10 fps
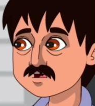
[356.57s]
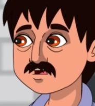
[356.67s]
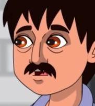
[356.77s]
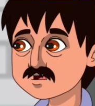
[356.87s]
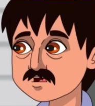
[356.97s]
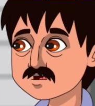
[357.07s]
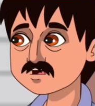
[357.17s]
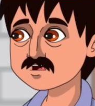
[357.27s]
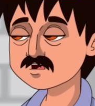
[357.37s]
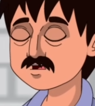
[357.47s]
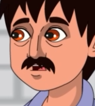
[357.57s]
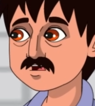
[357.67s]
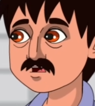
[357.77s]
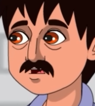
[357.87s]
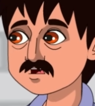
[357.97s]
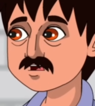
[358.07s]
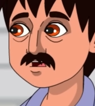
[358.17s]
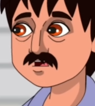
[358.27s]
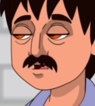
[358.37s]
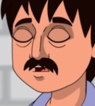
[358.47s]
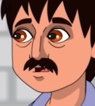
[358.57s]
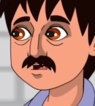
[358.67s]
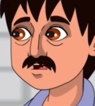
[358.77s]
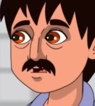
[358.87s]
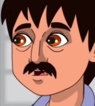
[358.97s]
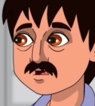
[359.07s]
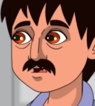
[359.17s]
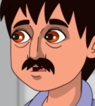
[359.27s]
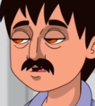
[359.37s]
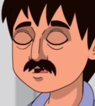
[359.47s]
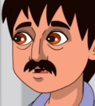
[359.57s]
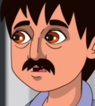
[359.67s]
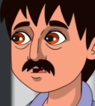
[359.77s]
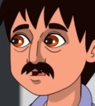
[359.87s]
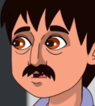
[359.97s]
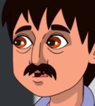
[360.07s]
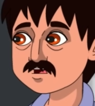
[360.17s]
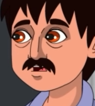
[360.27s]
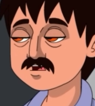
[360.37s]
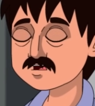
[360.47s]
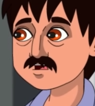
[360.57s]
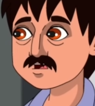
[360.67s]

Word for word: இவங்க சொன்னாங்கன்னா நமக்கு வேலை போயிடும் வேற எவனும் வேலை கொடுக்க மாட்டான்